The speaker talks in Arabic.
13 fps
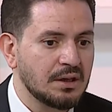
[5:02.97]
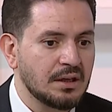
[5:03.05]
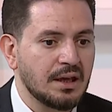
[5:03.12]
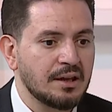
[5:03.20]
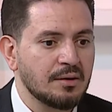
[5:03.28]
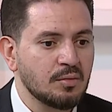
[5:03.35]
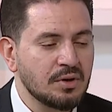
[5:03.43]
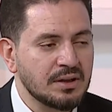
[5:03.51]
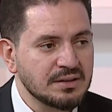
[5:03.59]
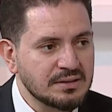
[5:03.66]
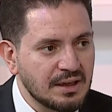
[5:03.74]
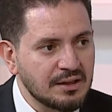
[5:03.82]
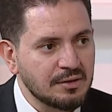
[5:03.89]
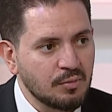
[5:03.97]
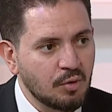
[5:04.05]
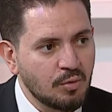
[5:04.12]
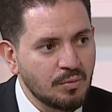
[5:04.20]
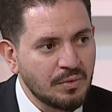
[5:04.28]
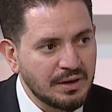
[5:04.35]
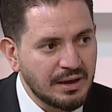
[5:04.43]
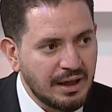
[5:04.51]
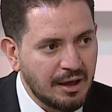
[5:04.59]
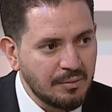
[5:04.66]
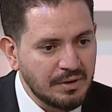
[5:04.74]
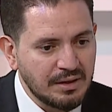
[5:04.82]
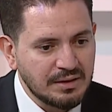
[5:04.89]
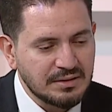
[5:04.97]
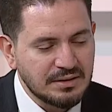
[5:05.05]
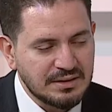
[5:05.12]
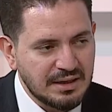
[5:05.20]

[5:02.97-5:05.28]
يعني انا ممكن استخدم حبوب منع الحمل